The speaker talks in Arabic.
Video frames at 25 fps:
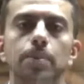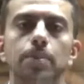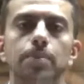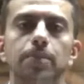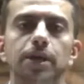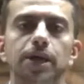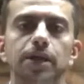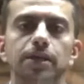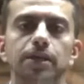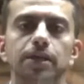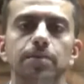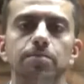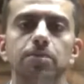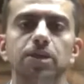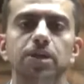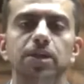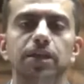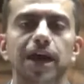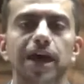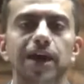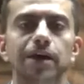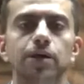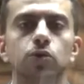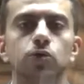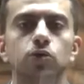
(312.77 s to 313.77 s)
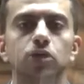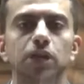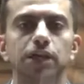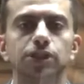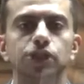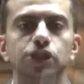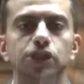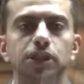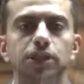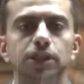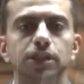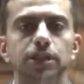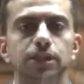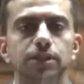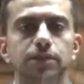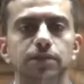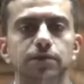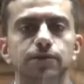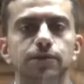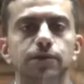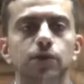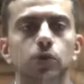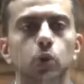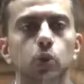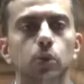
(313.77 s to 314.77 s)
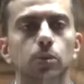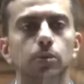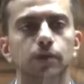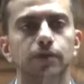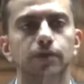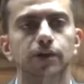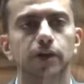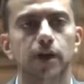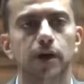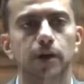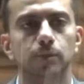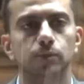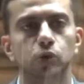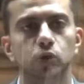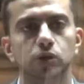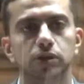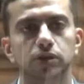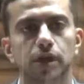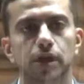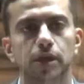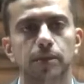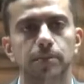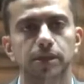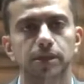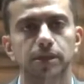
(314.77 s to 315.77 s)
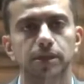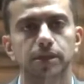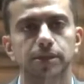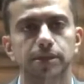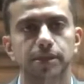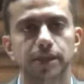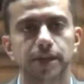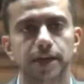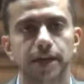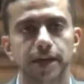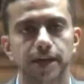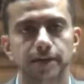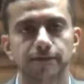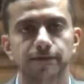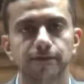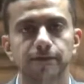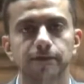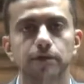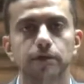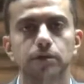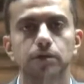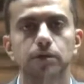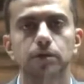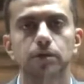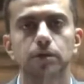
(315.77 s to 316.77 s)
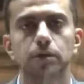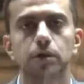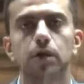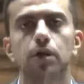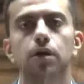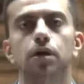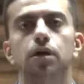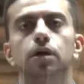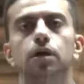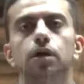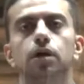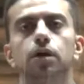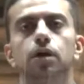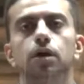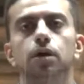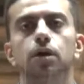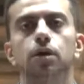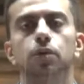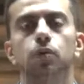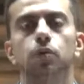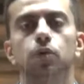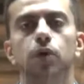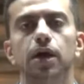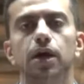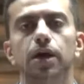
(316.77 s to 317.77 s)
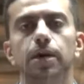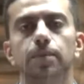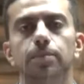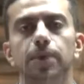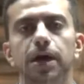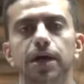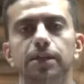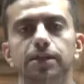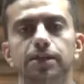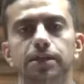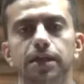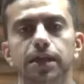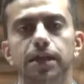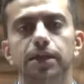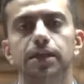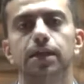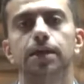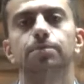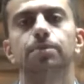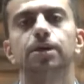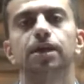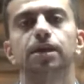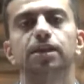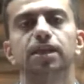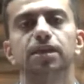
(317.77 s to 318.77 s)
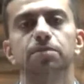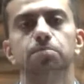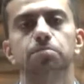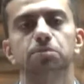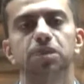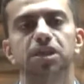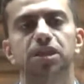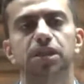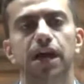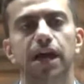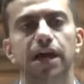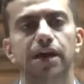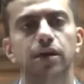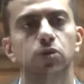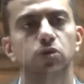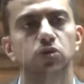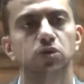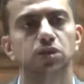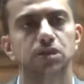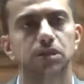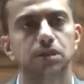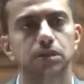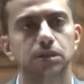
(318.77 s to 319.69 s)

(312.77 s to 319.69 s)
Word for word: بيتم التعنت الشديد في في قبول طلبات الاستئناف آه، وبعد كده بيتم التعنت